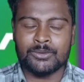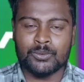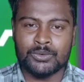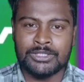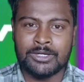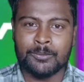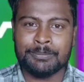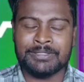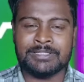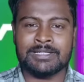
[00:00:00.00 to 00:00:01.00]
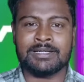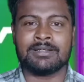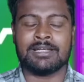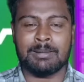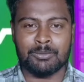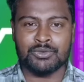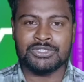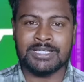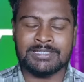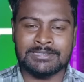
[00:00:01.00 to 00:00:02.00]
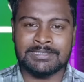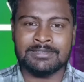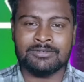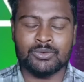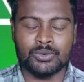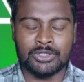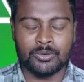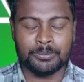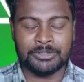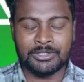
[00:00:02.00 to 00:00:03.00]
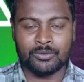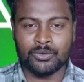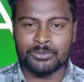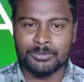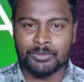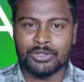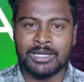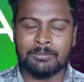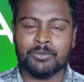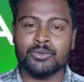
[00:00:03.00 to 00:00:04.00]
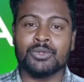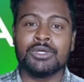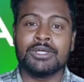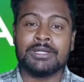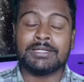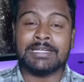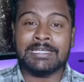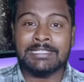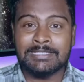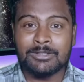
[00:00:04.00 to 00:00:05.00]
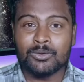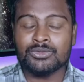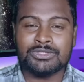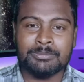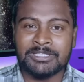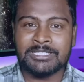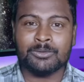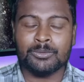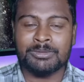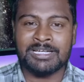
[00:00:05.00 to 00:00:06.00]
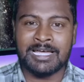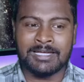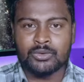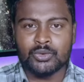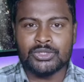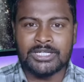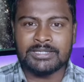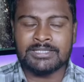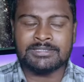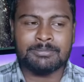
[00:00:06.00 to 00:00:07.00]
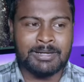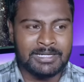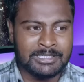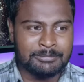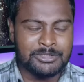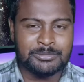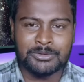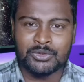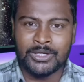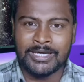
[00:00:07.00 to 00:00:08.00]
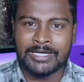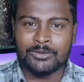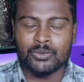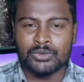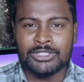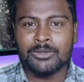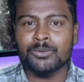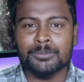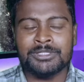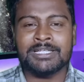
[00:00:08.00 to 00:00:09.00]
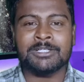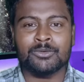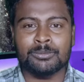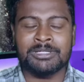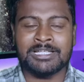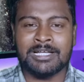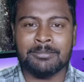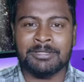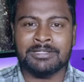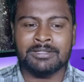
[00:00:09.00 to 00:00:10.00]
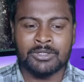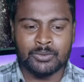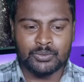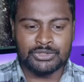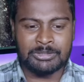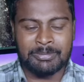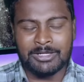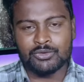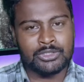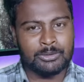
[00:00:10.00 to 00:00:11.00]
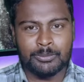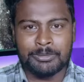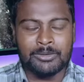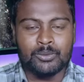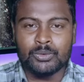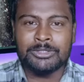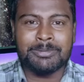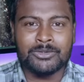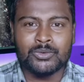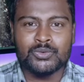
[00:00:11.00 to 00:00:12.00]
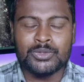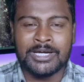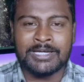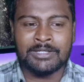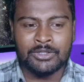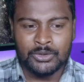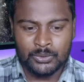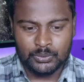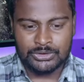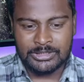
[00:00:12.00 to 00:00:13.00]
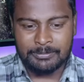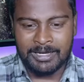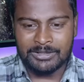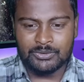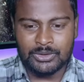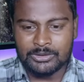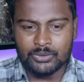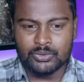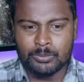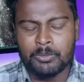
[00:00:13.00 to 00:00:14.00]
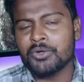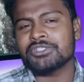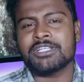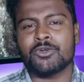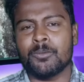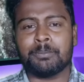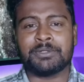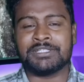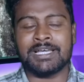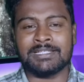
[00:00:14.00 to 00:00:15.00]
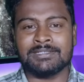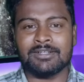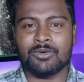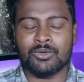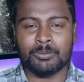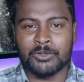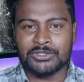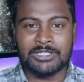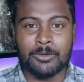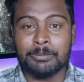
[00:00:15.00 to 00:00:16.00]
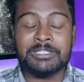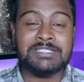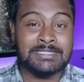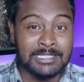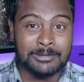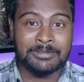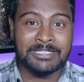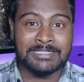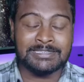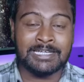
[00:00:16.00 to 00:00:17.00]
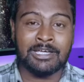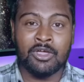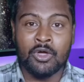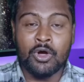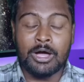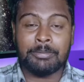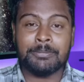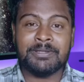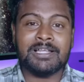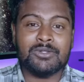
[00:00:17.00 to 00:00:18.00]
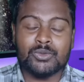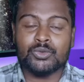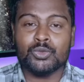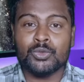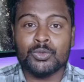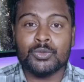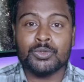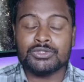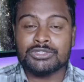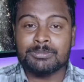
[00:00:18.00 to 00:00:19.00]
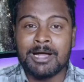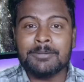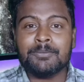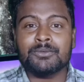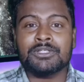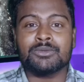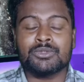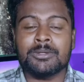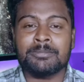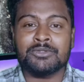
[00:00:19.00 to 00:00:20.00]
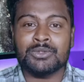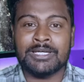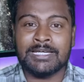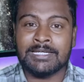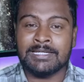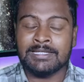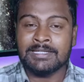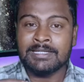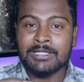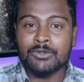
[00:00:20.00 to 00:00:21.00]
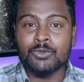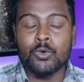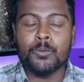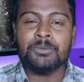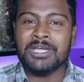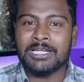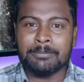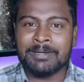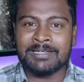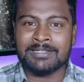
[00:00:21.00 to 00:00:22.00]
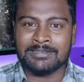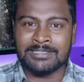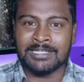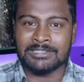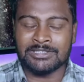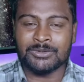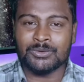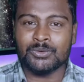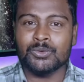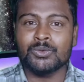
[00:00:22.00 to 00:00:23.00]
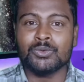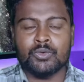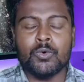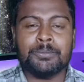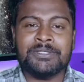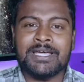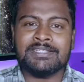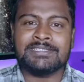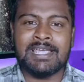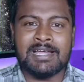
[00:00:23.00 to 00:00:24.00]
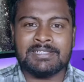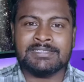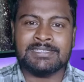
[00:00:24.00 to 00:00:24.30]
है नोकिया कंपनी का नामो निशान नहीं है नोकिया कंपनी का कोई भी मॉडल आपको नहीं लॉन्च में देखने को मिल रहा है 2010-12 के बीच में जो है नोकिया लुमिया देखने को मिला था हमें उसके बाद जो है वो बिल्कुल ही बंद हो चुका है उसके बाद जो है दोस्तों बहुत सारे कंपनी आई और बहुत सारे कंपनी चल भी रही हैं अभी फिलहाल दोस्तों स्मार्टफोन के दुनिया में जो है नोबिया ने पैर रख दिया है जी हाँ दोस्तों नोबिया जेड